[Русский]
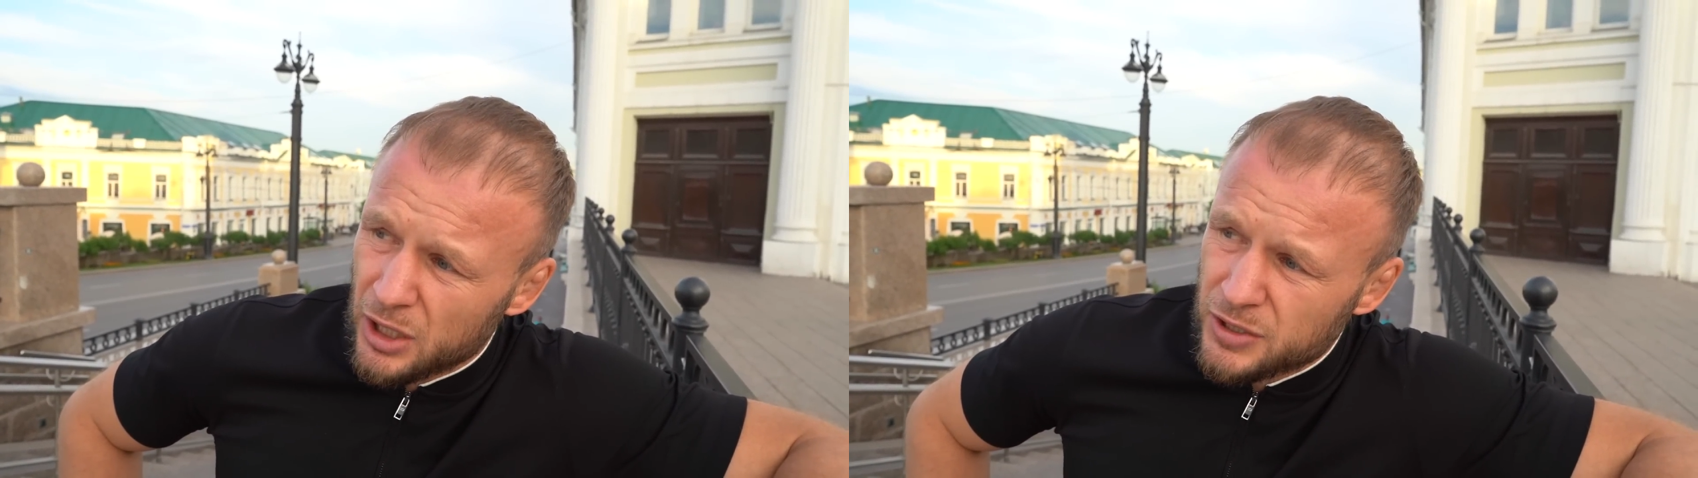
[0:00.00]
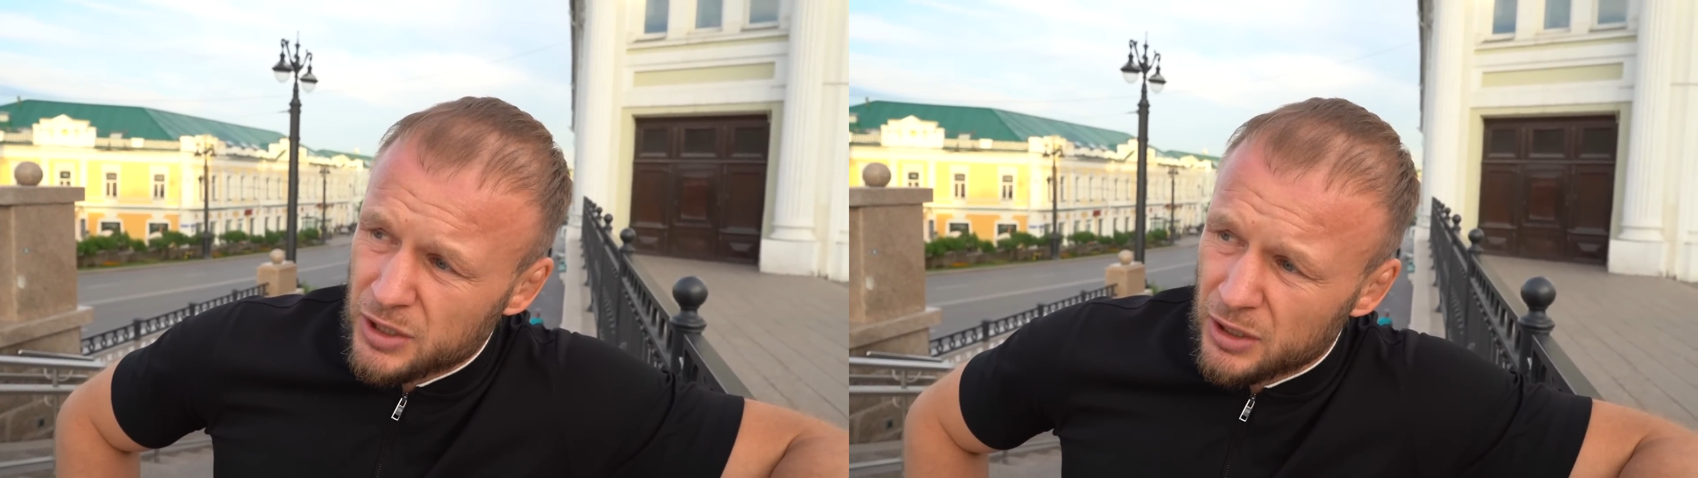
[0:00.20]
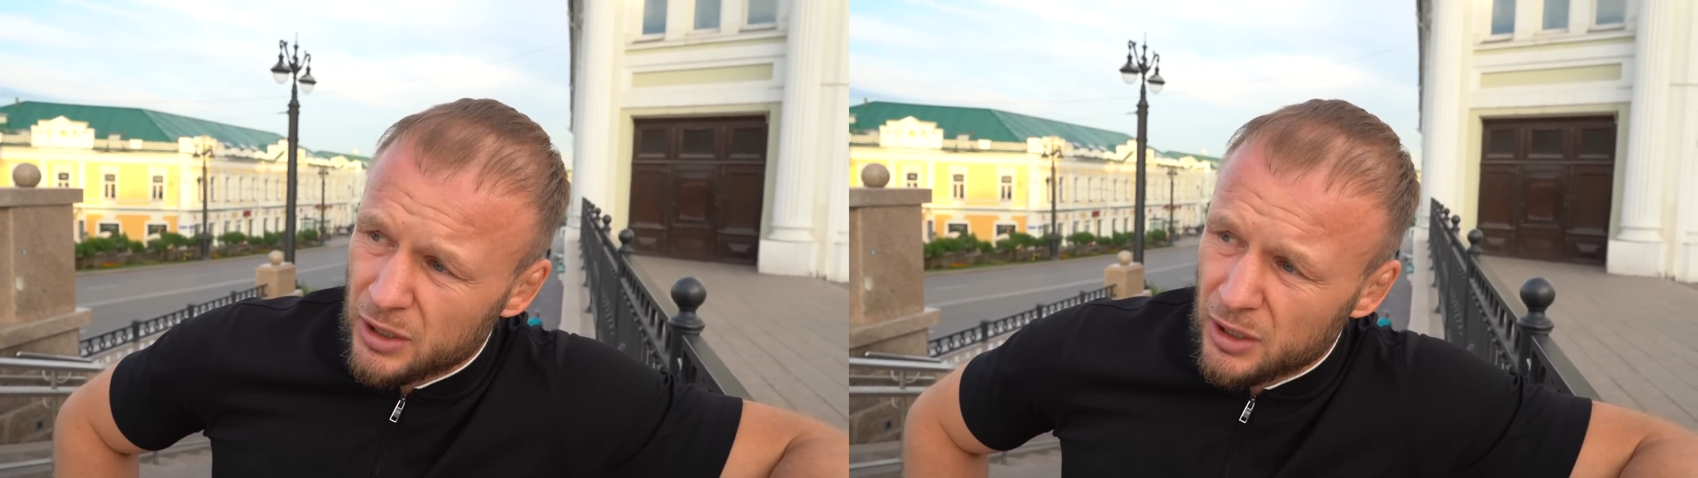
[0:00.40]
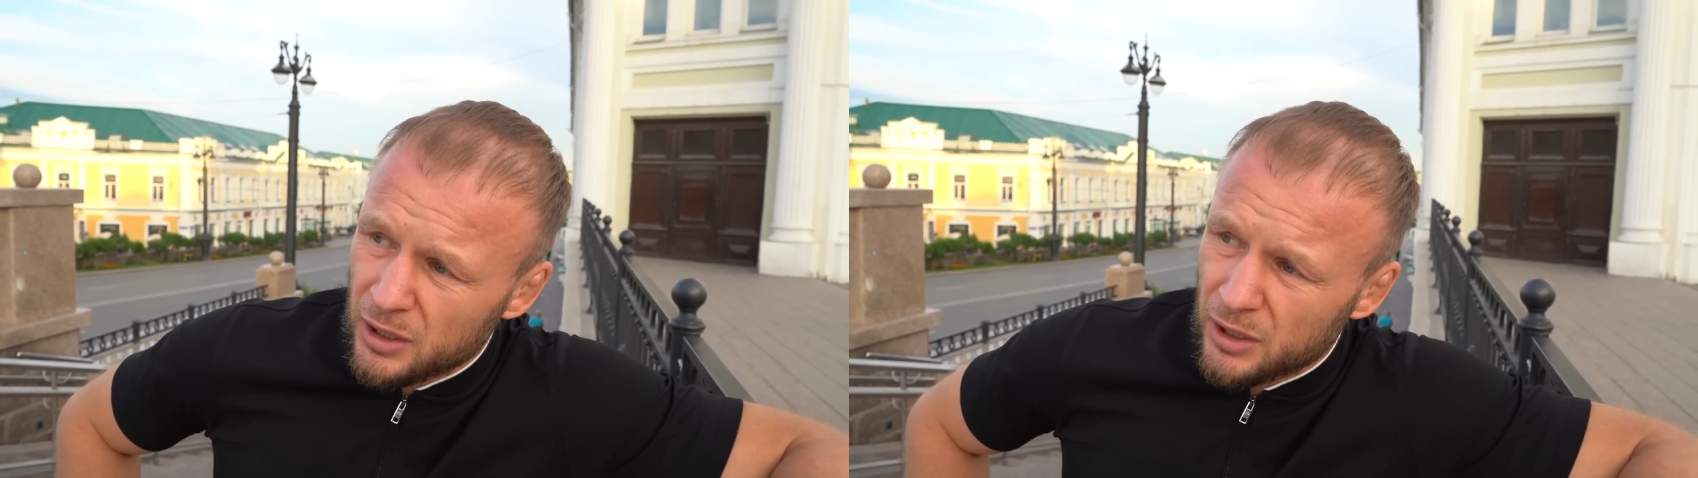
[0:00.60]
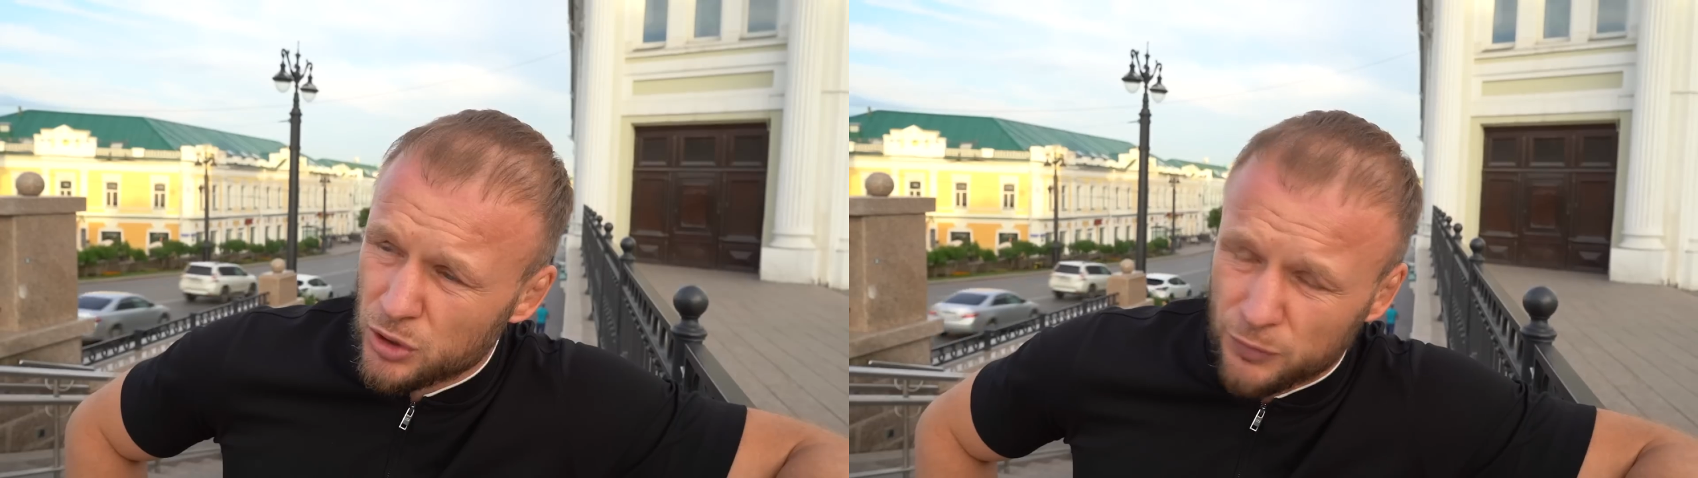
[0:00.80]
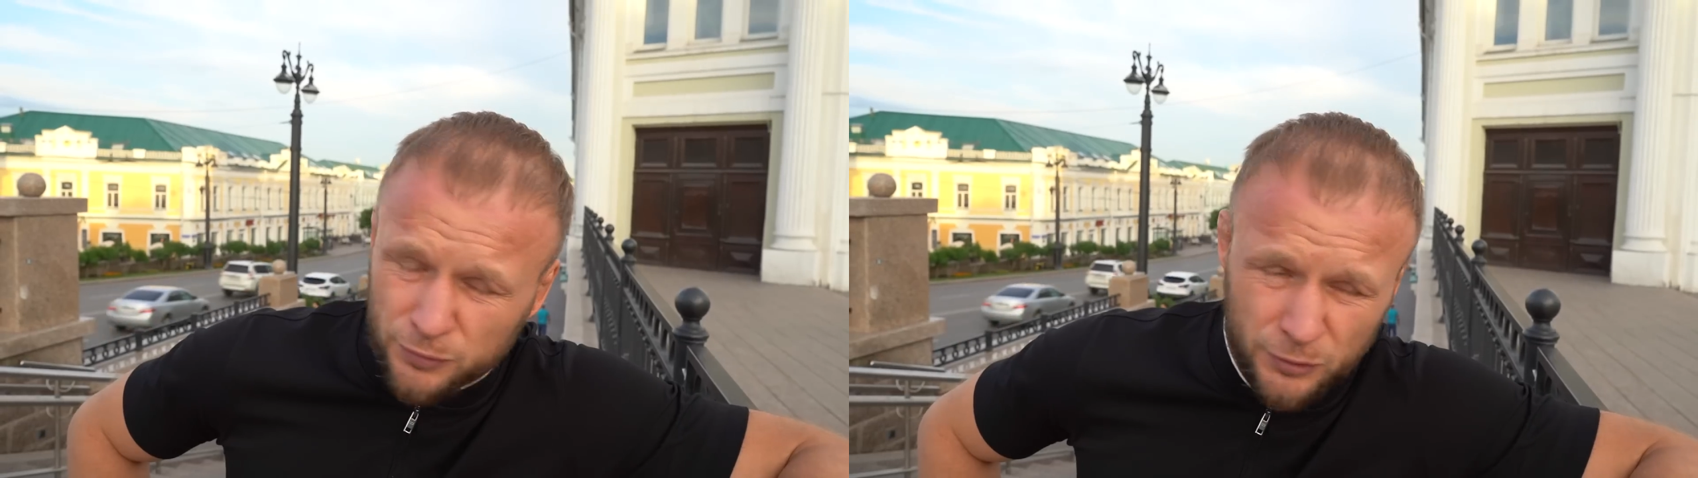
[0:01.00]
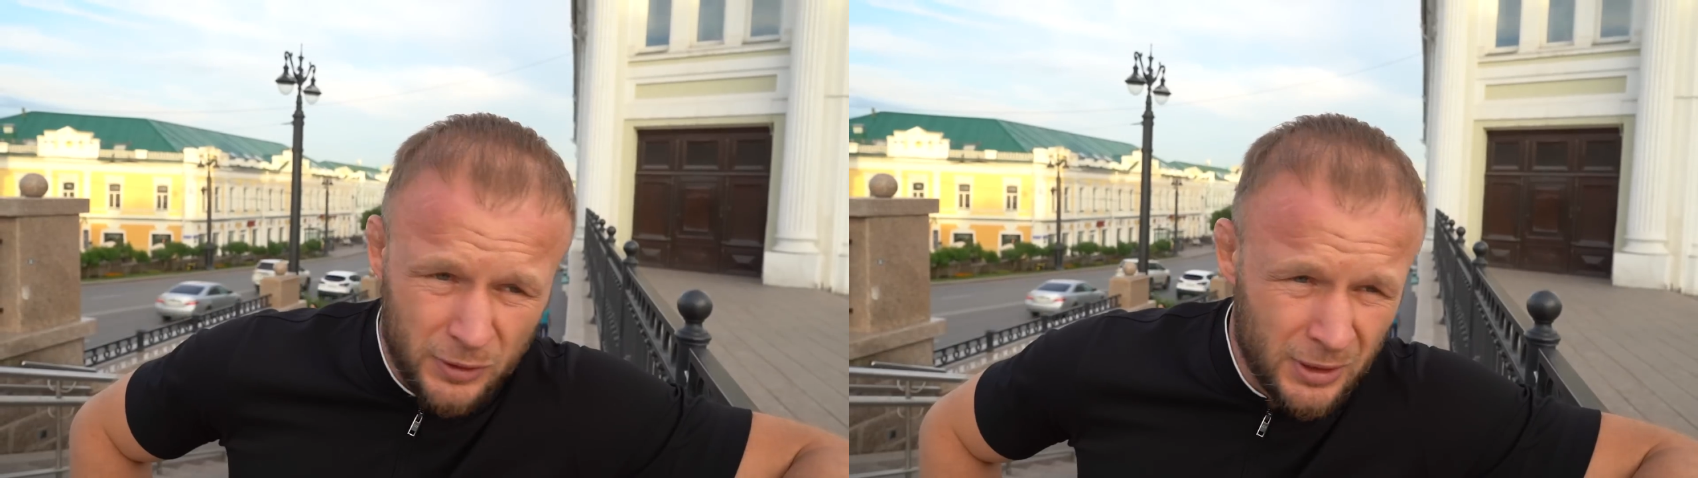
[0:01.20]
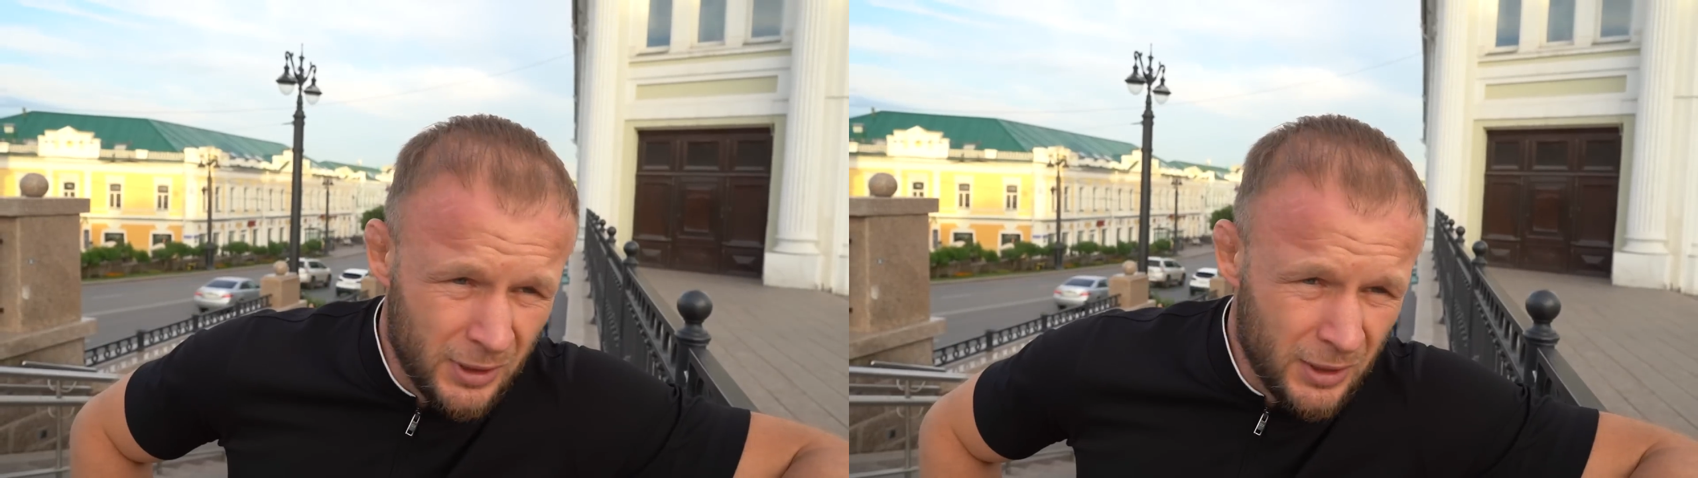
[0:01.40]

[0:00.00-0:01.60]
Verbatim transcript: дрался э, против